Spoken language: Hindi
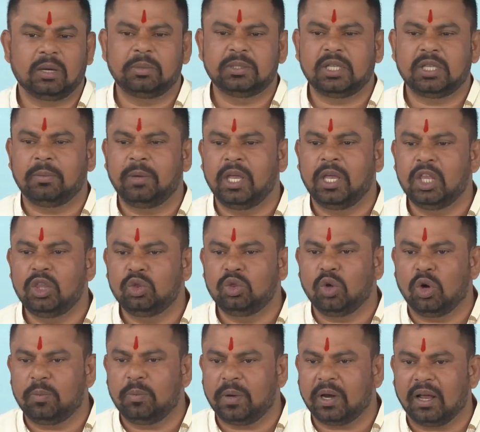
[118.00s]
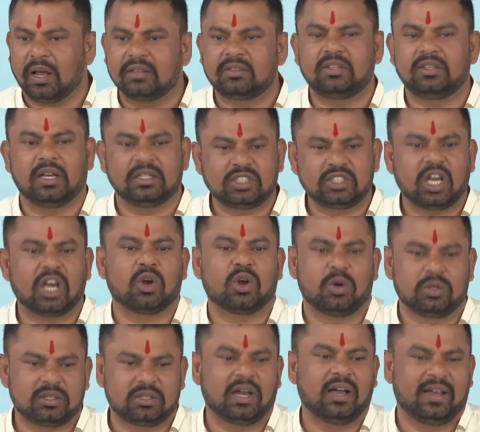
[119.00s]
जब जब हिंदुओं पर अत्याचार
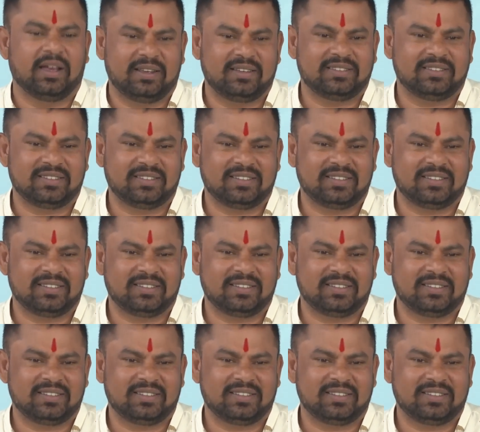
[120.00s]
होता है